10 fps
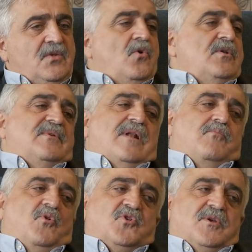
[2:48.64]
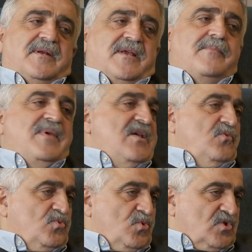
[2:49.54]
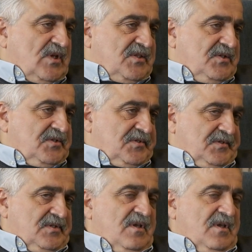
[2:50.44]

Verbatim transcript: Neoliberal politikalar emeği ucuzlatır.